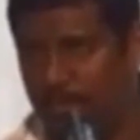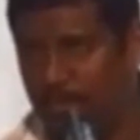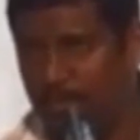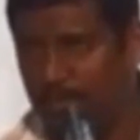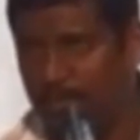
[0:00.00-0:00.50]
போகும்
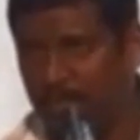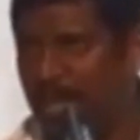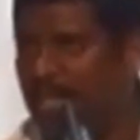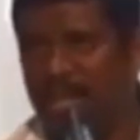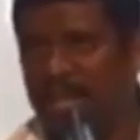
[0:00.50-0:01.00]

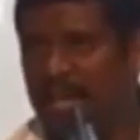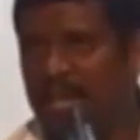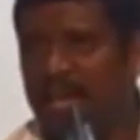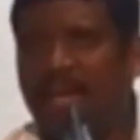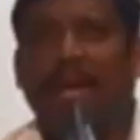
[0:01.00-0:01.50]
அதனால்
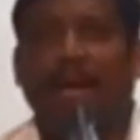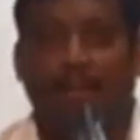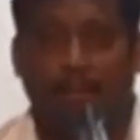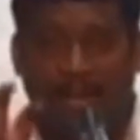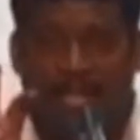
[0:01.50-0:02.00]

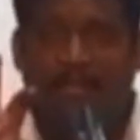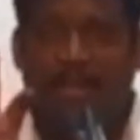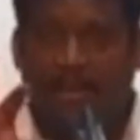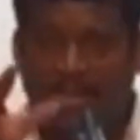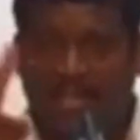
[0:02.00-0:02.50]

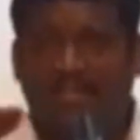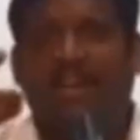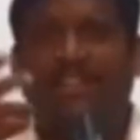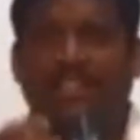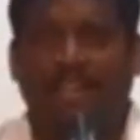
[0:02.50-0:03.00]
பயம் அப்படிங்கிற
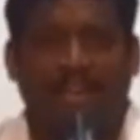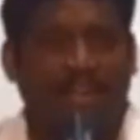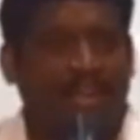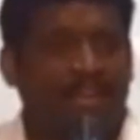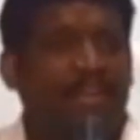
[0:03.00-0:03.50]
வார்த்தையை
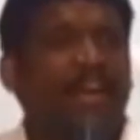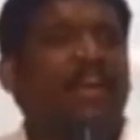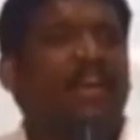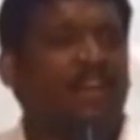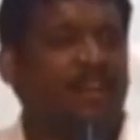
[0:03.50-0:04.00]

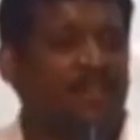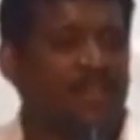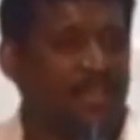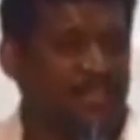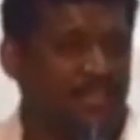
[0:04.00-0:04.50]
ரங்க
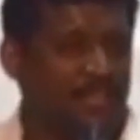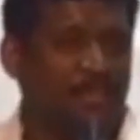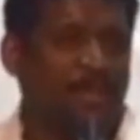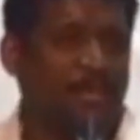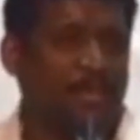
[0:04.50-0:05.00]
ராட்ன
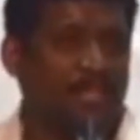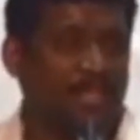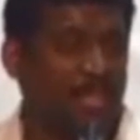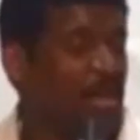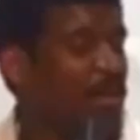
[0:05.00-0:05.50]
ரகசியத்தை
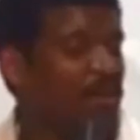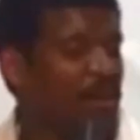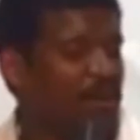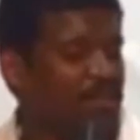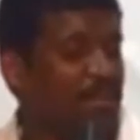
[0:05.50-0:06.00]
பயன்படுத்தி
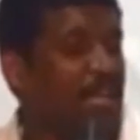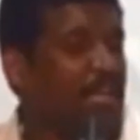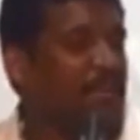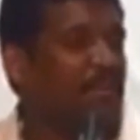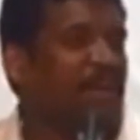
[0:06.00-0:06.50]
நான்
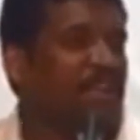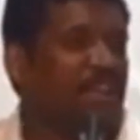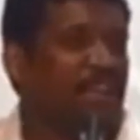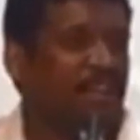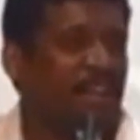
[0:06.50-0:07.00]
தைரியமாக
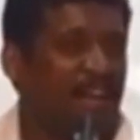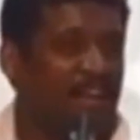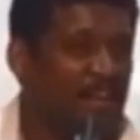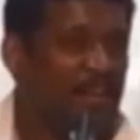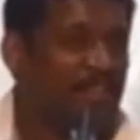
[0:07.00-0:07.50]

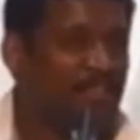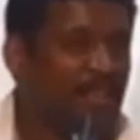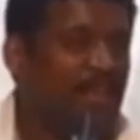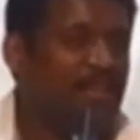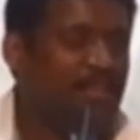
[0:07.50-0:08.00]
இருக்கிறேன்
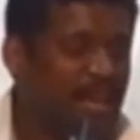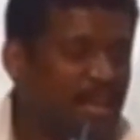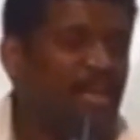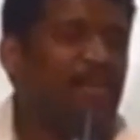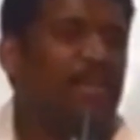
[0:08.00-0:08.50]
நான்
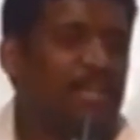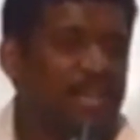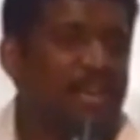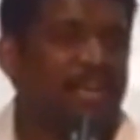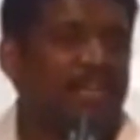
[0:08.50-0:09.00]
தைரியமாக
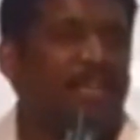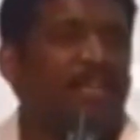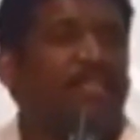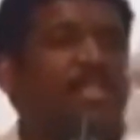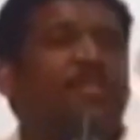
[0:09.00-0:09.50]
இருக்கிறேன்னு
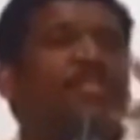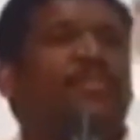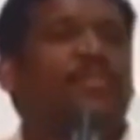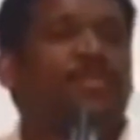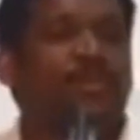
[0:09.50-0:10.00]
திரும்ப
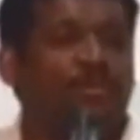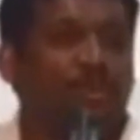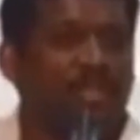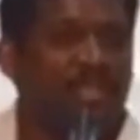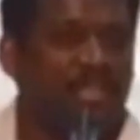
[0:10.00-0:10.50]
திரும்ப
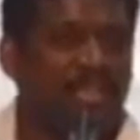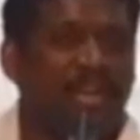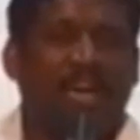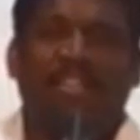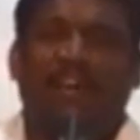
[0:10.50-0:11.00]
சொல்லும் பொழுது
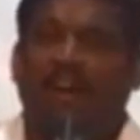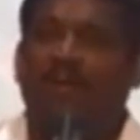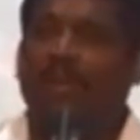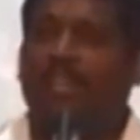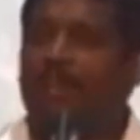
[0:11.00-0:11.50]
அதை
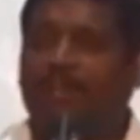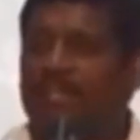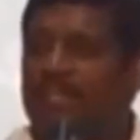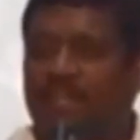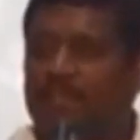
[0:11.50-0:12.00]
ஆழ்மனதில்
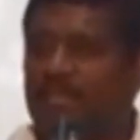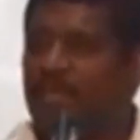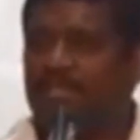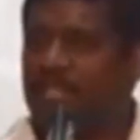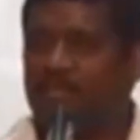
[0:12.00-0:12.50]
பதிவு
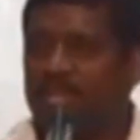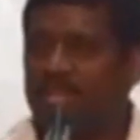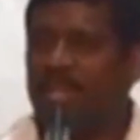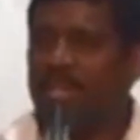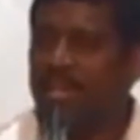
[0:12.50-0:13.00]
பதிவு செய்யும்
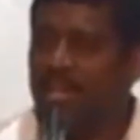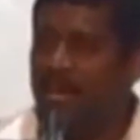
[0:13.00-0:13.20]
பொழுது